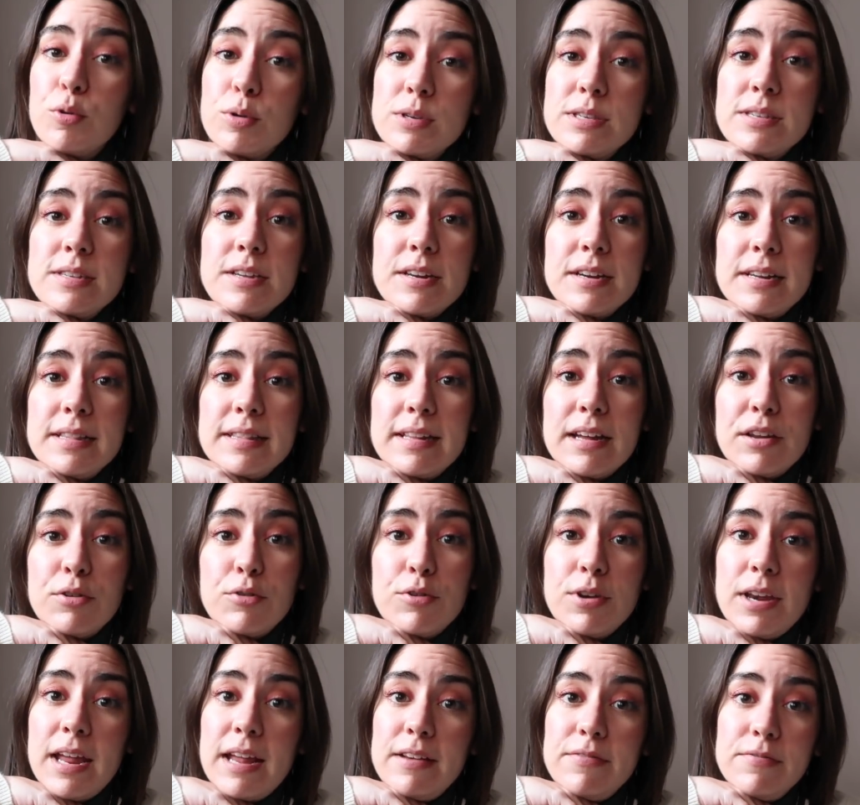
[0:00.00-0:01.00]
questo in realtà
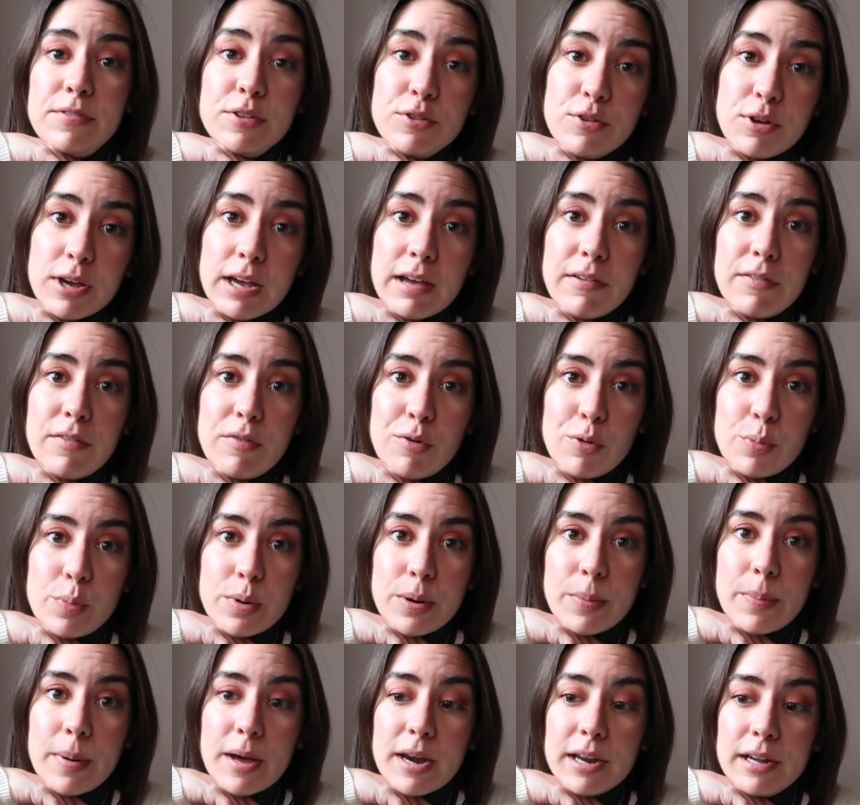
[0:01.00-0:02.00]
non è il video che avevo
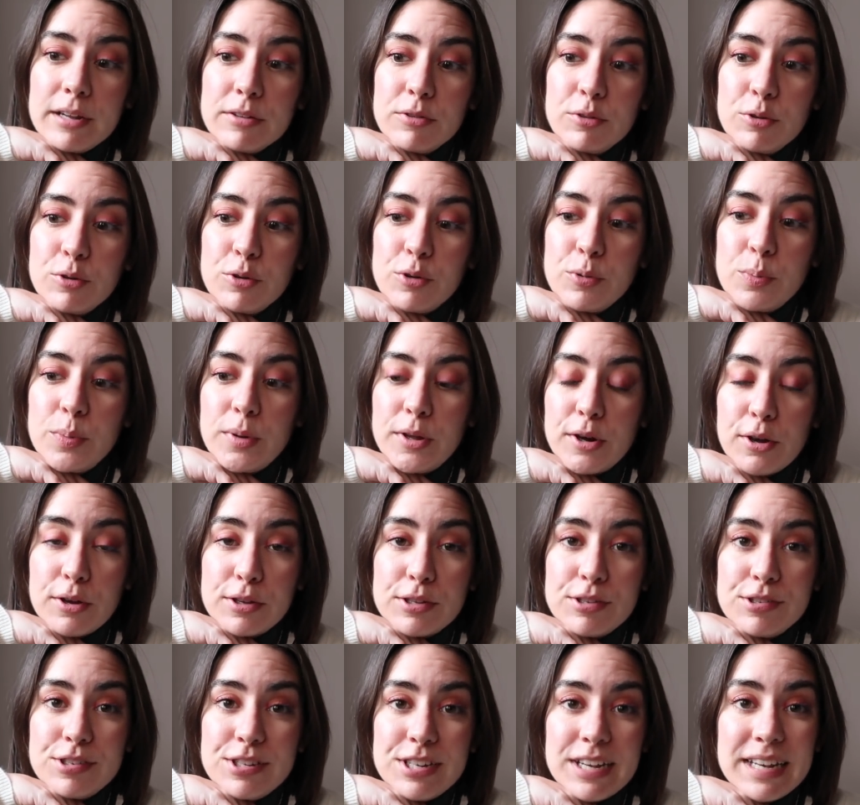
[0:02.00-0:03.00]
preparato per
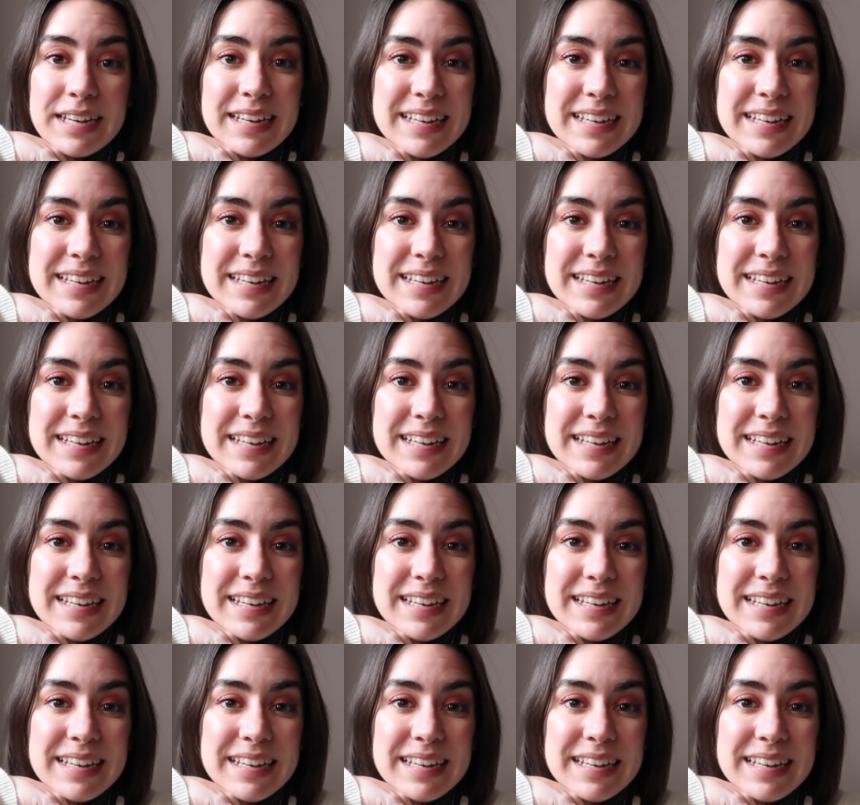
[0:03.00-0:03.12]
oggi